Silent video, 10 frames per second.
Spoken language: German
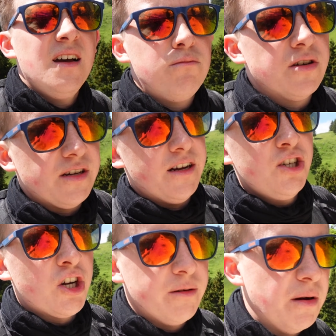Boah, ist das
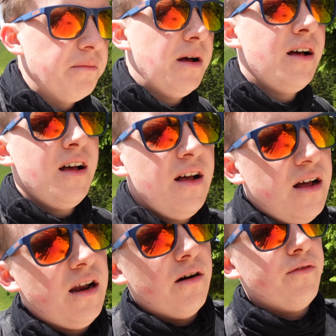anstrengend beim
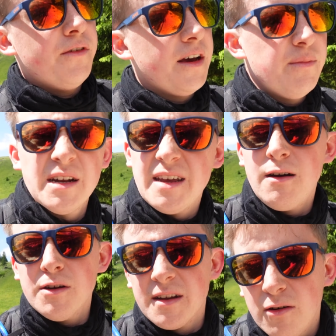Laufen und Reden. Macht der
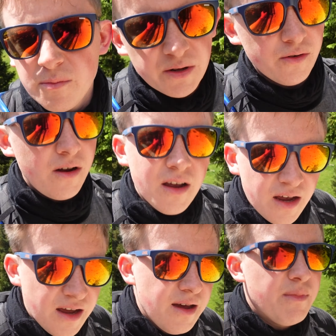Jauer das auch immer so?
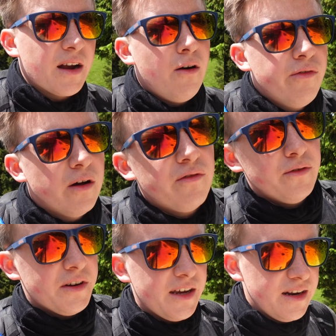Bergauf
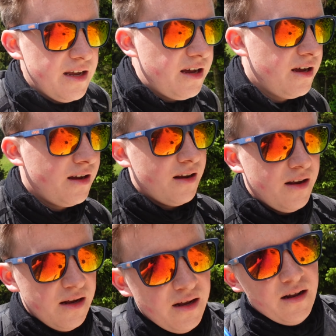laufen und reden.
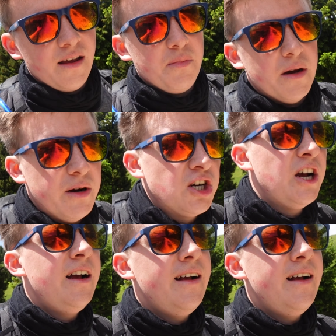Leg mir am Arsch.